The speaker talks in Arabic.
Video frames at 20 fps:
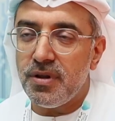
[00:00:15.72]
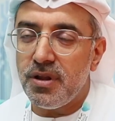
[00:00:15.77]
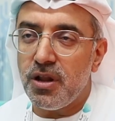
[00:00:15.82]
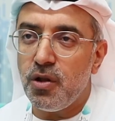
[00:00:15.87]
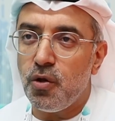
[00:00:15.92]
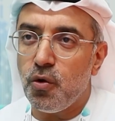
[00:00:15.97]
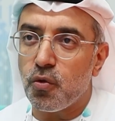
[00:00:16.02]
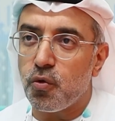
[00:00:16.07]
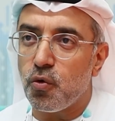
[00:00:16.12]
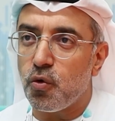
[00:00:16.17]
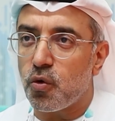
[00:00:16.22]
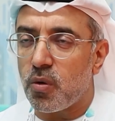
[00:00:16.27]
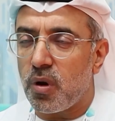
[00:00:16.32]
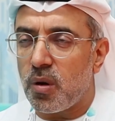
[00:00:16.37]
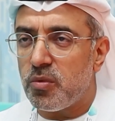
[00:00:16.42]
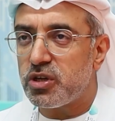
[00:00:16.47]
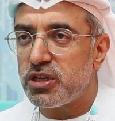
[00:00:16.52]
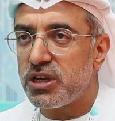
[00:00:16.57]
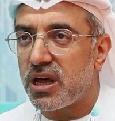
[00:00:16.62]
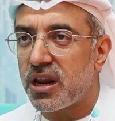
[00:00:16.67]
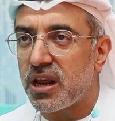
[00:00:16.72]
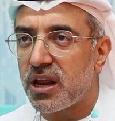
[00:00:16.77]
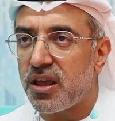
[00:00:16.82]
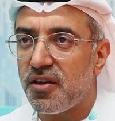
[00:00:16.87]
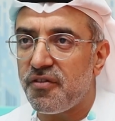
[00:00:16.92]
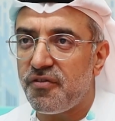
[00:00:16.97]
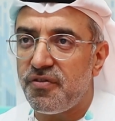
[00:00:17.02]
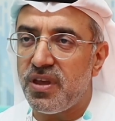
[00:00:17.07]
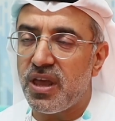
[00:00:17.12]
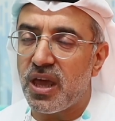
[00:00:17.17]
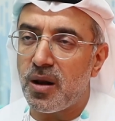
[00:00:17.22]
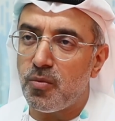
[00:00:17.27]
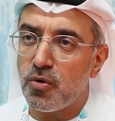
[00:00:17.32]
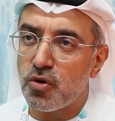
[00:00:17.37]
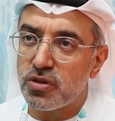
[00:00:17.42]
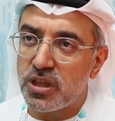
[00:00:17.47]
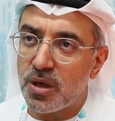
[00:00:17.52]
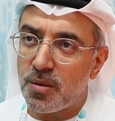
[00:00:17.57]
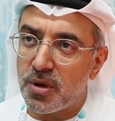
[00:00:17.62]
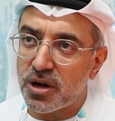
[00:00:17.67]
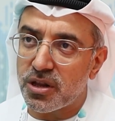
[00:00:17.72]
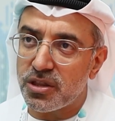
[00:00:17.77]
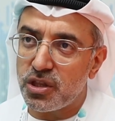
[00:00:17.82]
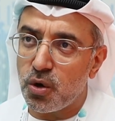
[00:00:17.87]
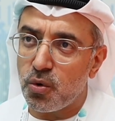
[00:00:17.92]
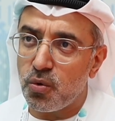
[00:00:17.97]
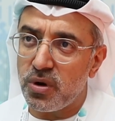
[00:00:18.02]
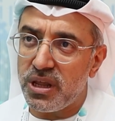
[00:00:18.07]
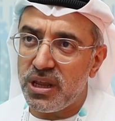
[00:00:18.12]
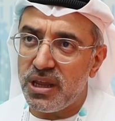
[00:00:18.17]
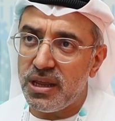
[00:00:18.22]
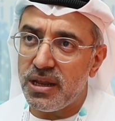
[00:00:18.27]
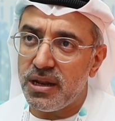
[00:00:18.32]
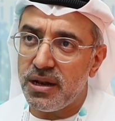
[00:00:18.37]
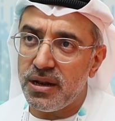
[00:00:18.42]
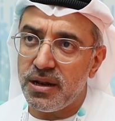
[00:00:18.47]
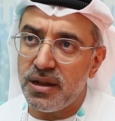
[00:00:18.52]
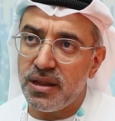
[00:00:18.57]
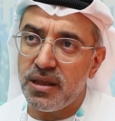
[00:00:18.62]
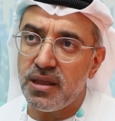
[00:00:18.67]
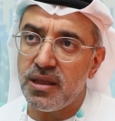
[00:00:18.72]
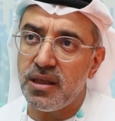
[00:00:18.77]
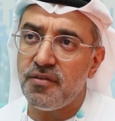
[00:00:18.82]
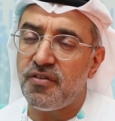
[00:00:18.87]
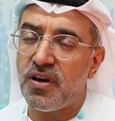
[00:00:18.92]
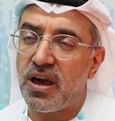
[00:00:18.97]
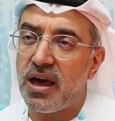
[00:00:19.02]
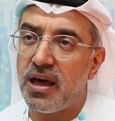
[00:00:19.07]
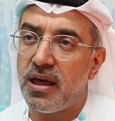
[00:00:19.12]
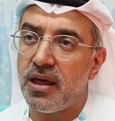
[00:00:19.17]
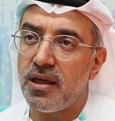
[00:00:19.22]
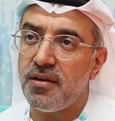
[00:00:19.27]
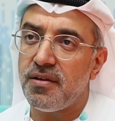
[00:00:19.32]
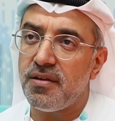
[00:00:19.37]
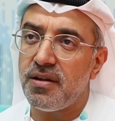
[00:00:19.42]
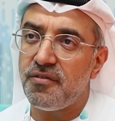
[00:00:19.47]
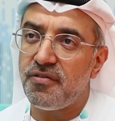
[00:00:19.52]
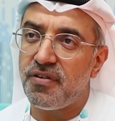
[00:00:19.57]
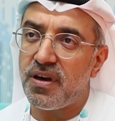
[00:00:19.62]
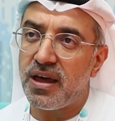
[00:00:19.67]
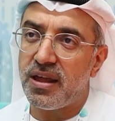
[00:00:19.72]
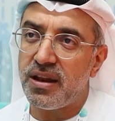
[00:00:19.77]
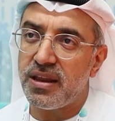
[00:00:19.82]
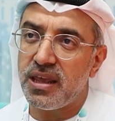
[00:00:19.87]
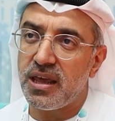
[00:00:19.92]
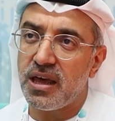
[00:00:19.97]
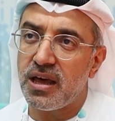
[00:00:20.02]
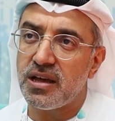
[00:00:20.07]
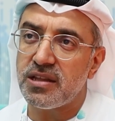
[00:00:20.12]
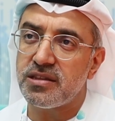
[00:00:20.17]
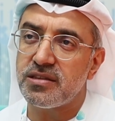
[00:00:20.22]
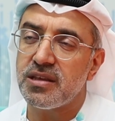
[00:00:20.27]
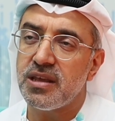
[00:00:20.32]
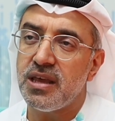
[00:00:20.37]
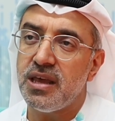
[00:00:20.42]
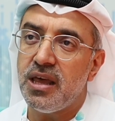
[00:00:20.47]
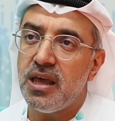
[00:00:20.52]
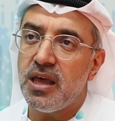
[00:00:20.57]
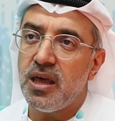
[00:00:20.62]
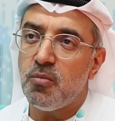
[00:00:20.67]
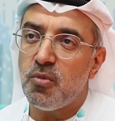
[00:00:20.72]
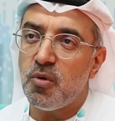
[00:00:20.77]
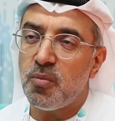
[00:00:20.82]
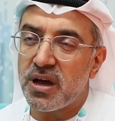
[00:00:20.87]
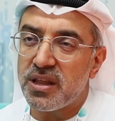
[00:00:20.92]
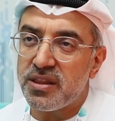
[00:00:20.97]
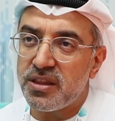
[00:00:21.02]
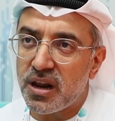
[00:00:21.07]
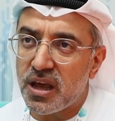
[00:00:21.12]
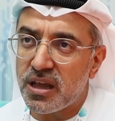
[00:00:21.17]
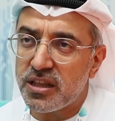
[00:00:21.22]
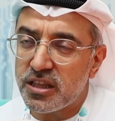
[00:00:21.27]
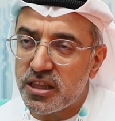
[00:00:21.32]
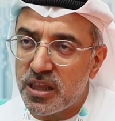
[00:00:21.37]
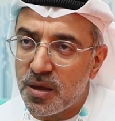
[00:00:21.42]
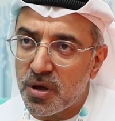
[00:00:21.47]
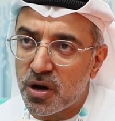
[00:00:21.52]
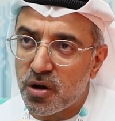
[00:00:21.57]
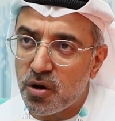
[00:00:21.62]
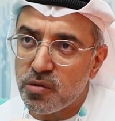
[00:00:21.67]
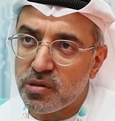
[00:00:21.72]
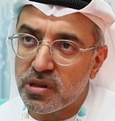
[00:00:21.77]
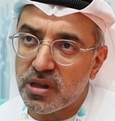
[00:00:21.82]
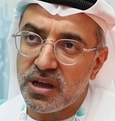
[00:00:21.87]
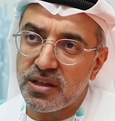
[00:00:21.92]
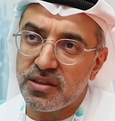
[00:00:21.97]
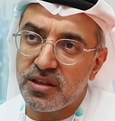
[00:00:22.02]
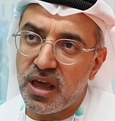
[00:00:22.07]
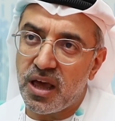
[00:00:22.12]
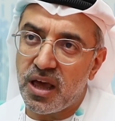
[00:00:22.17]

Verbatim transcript: للحضور والمشاركة في المؤتمر الدولي لفعاليات مبادرات التبرع وزراعة